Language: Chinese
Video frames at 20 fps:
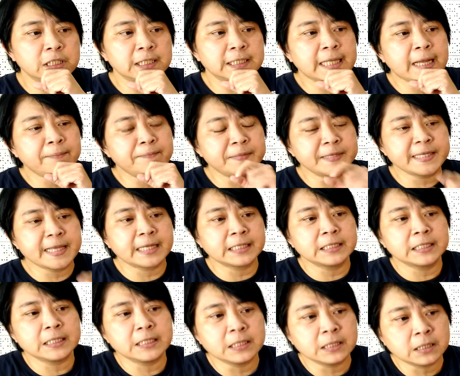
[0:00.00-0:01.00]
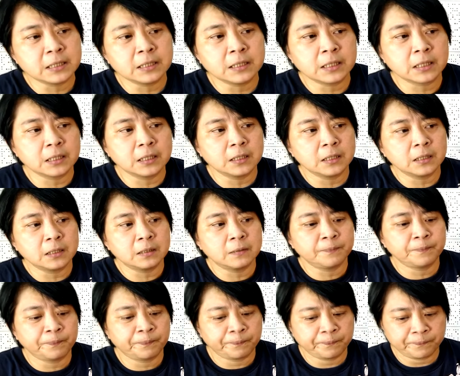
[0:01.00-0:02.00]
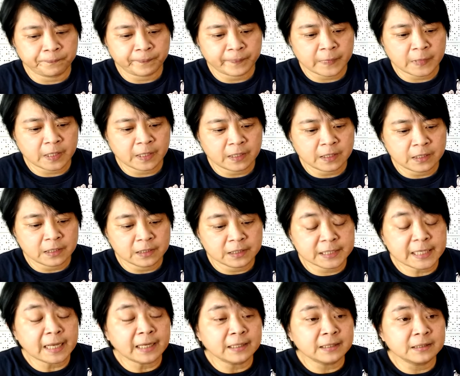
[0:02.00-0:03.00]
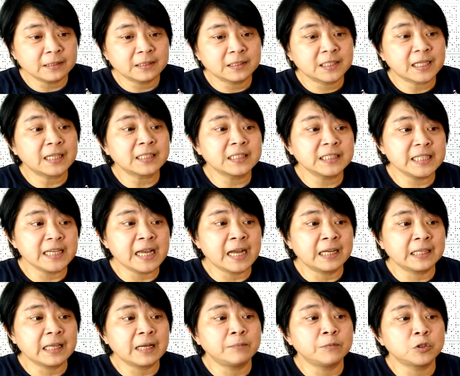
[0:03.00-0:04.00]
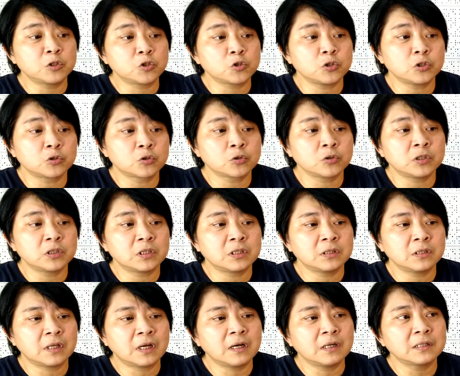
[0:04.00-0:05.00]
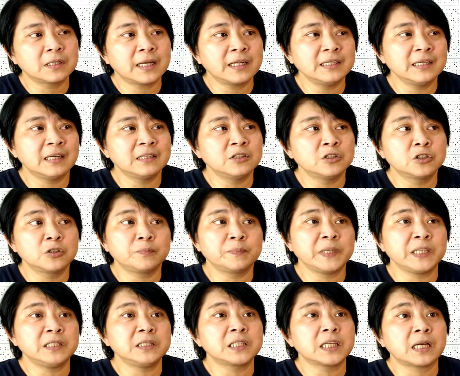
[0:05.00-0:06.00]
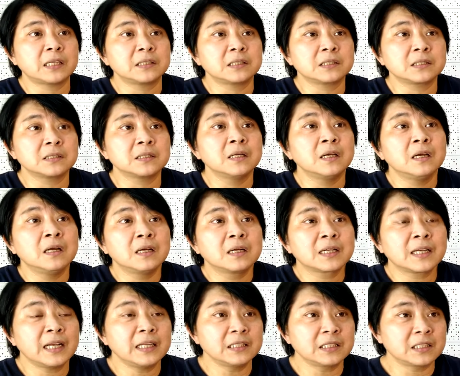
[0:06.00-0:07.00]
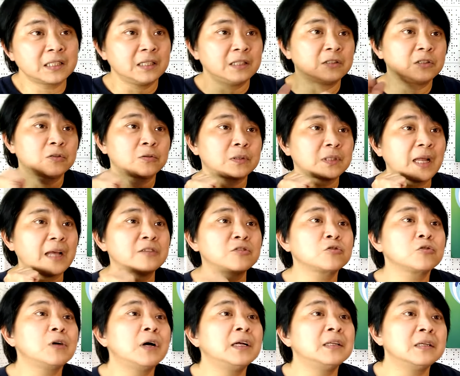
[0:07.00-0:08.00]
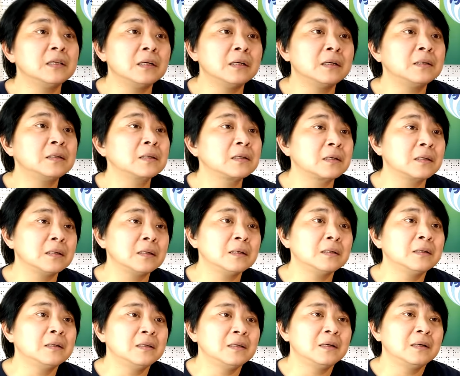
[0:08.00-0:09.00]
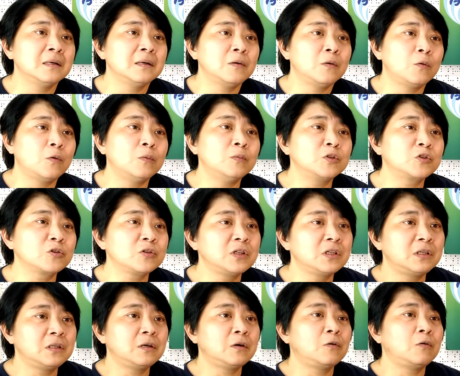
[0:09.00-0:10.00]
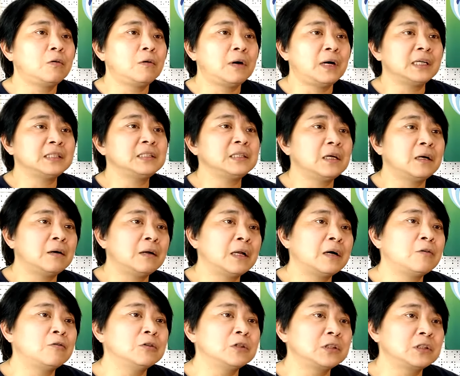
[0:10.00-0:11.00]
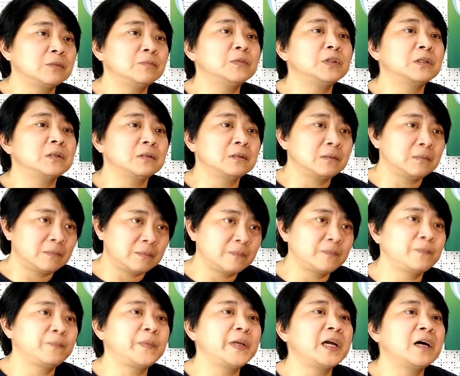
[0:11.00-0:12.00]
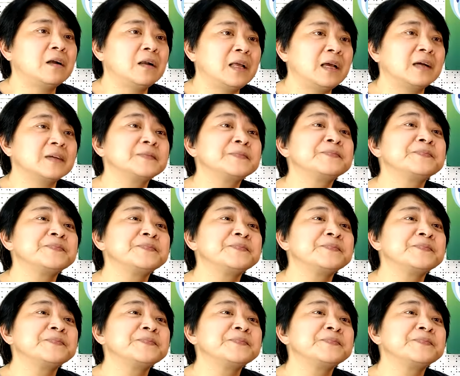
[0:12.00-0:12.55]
是他们当地的那个。商商家他们所做的，然后大家就是拼场子，看谁抬出来的那个我们说的那种花轿了或者什么，看造